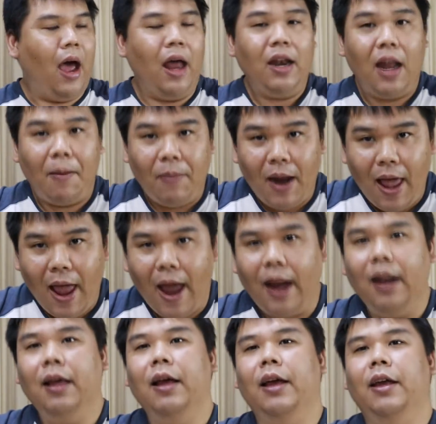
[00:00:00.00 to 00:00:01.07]
อันดับแรก
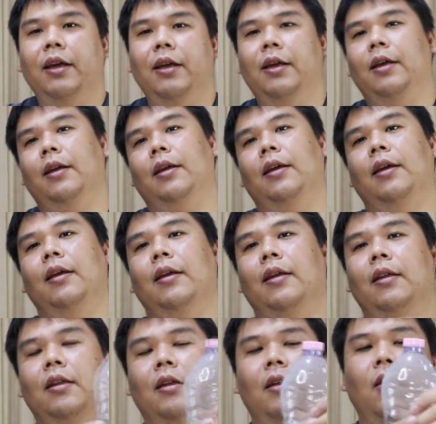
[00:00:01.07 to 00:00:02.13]
เลย
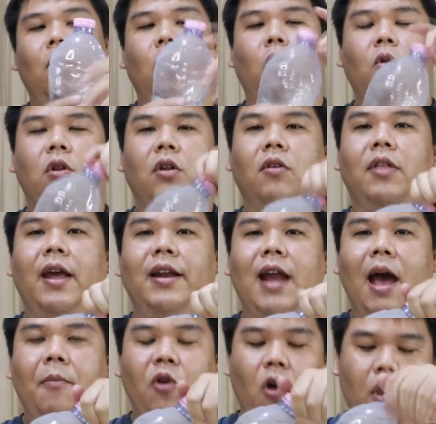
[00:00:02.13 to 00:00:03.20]
คุณต้องใส่
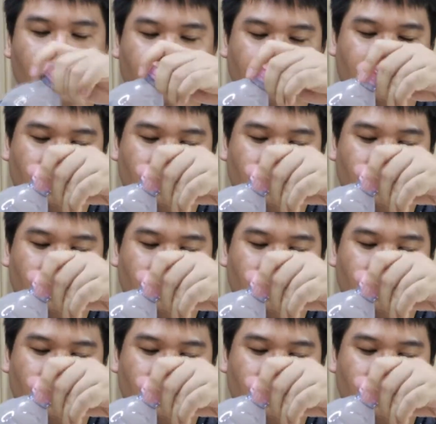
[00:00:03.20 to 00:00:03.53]
น้ำก่อน